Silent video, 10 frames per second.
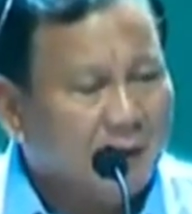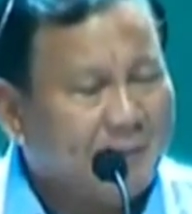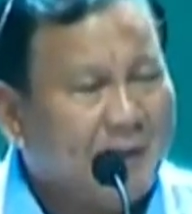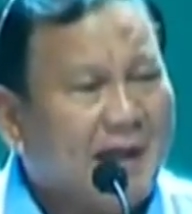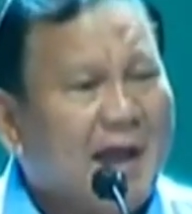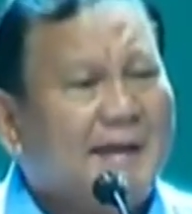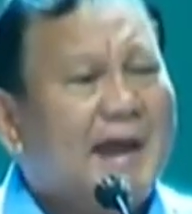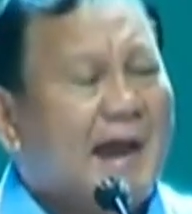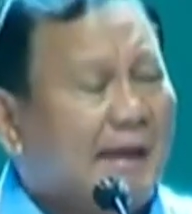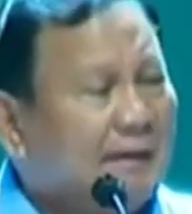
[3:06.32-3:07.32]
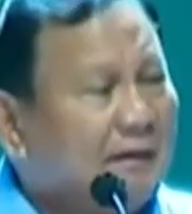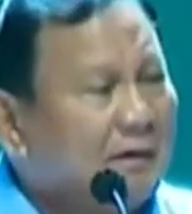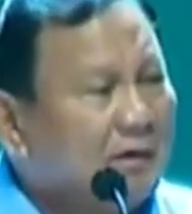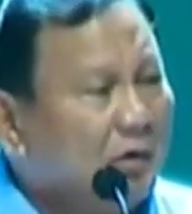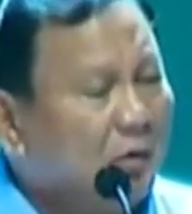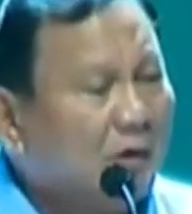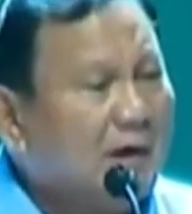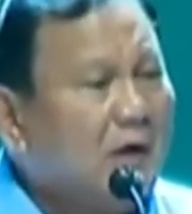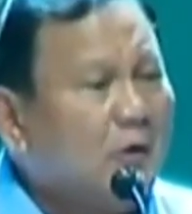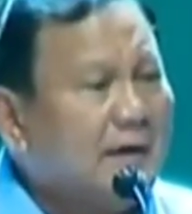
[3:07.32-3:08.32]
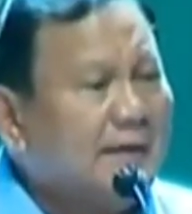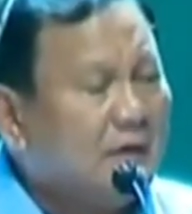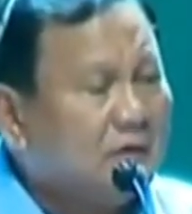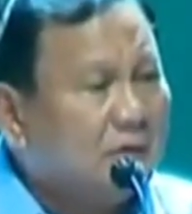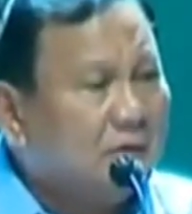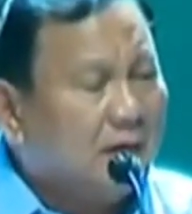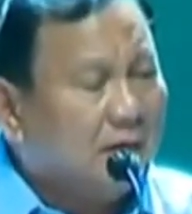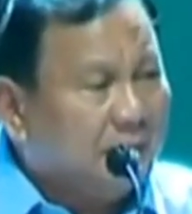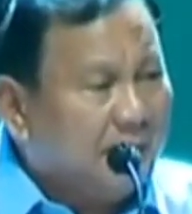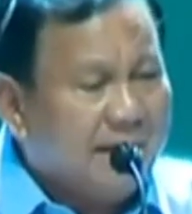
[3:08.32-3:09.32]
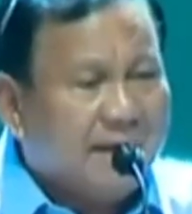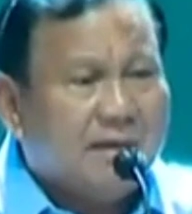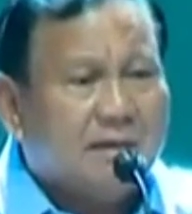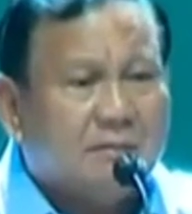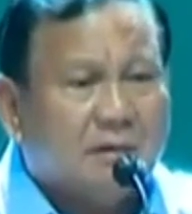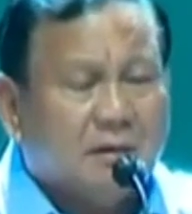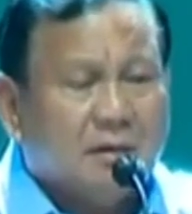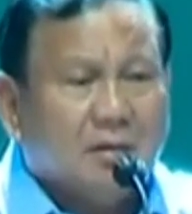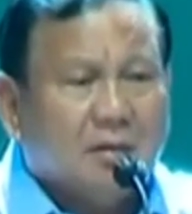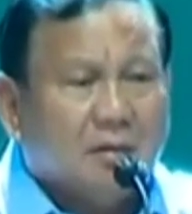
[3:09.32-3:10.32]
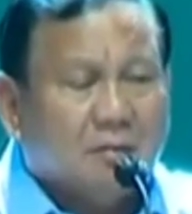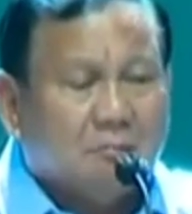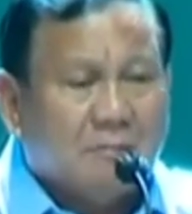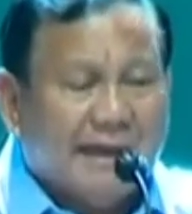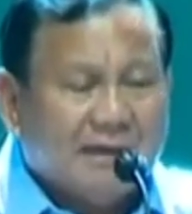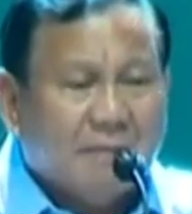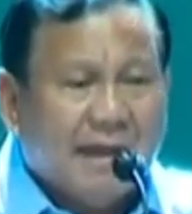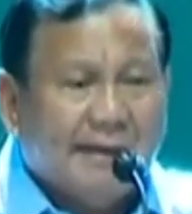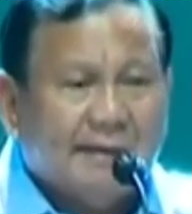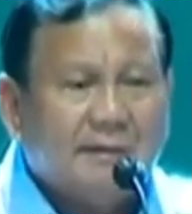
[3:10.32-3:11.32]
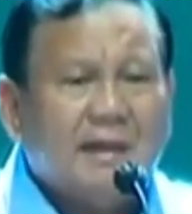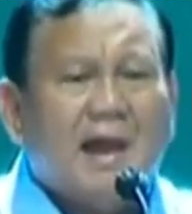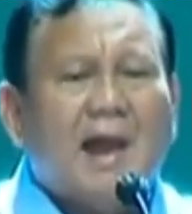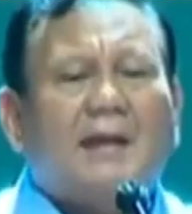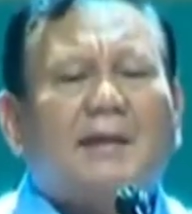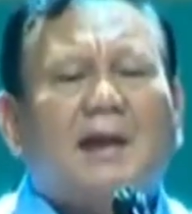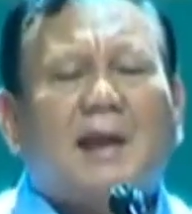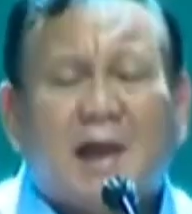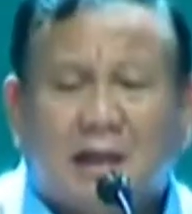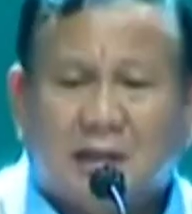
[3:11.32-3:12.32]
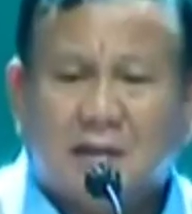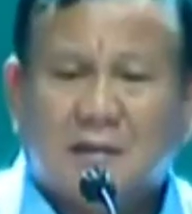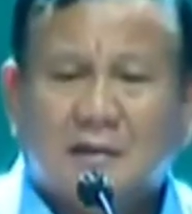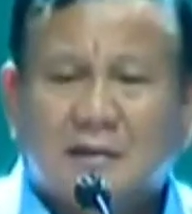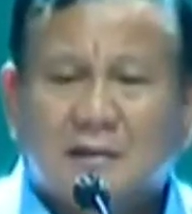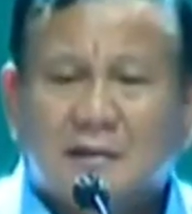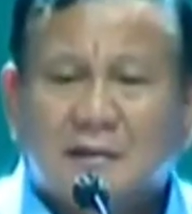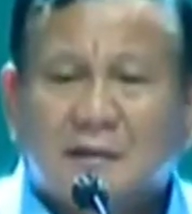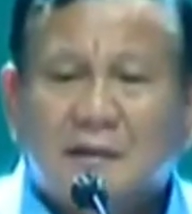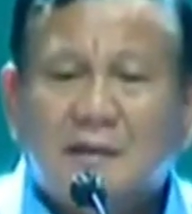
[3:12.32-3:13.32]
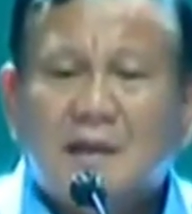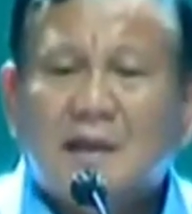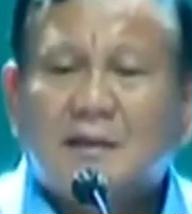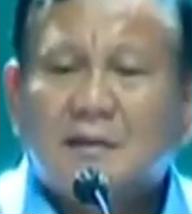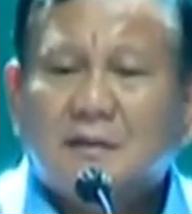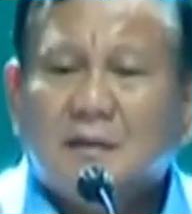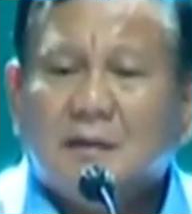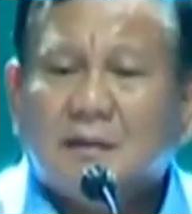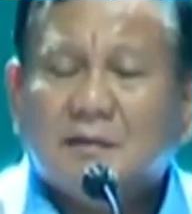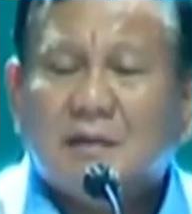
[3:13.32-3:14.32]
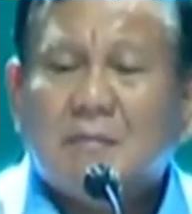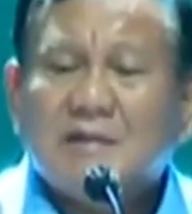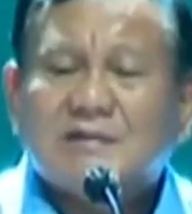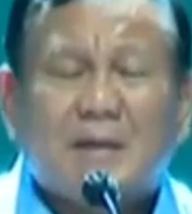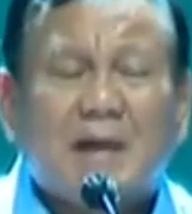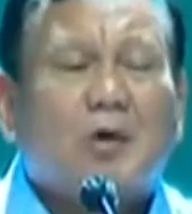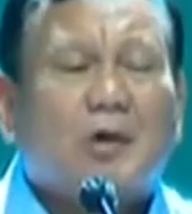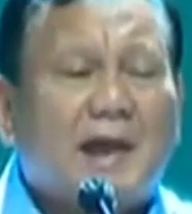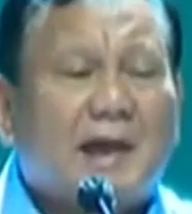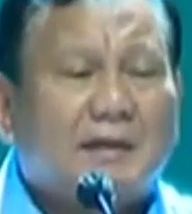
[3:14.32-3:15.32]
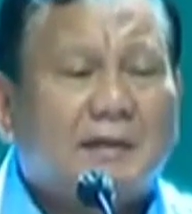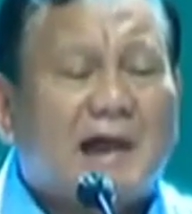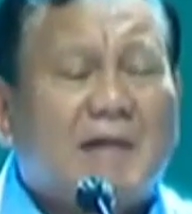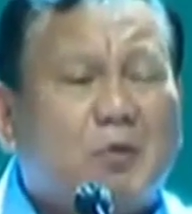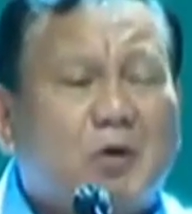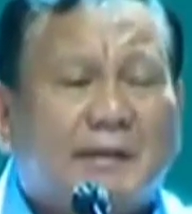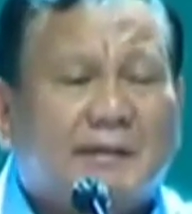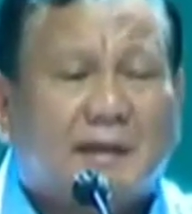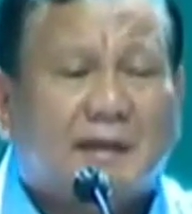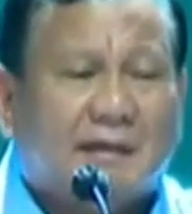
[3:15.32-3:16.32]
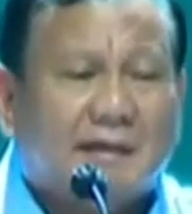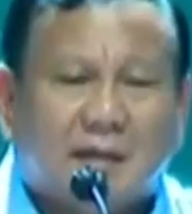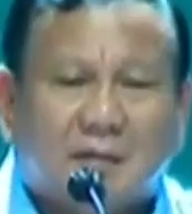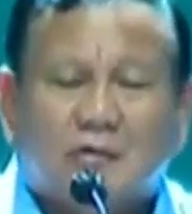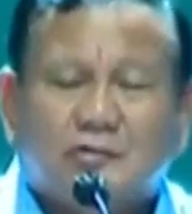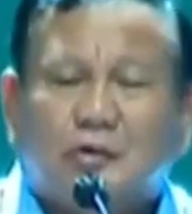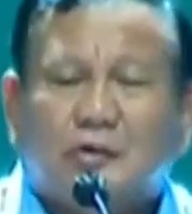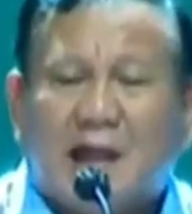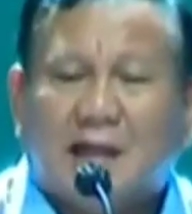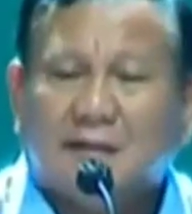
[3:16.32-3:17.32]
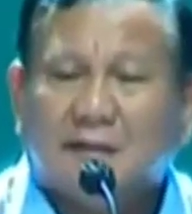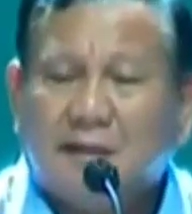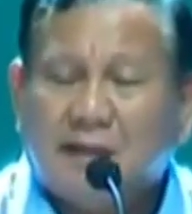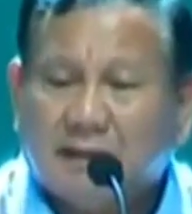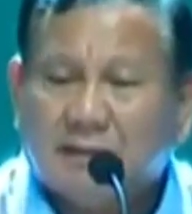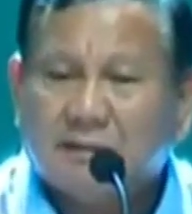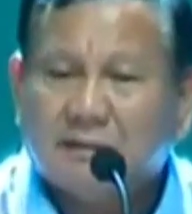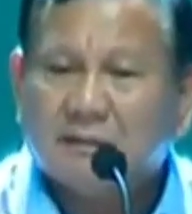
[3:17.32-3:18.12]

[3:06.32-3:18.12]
Apakah ada orang-orang yang ingin main-main? Ya adalah. Ya kan? Kita main sepak bola di kampung aja ada yang mau curang. Iya kan?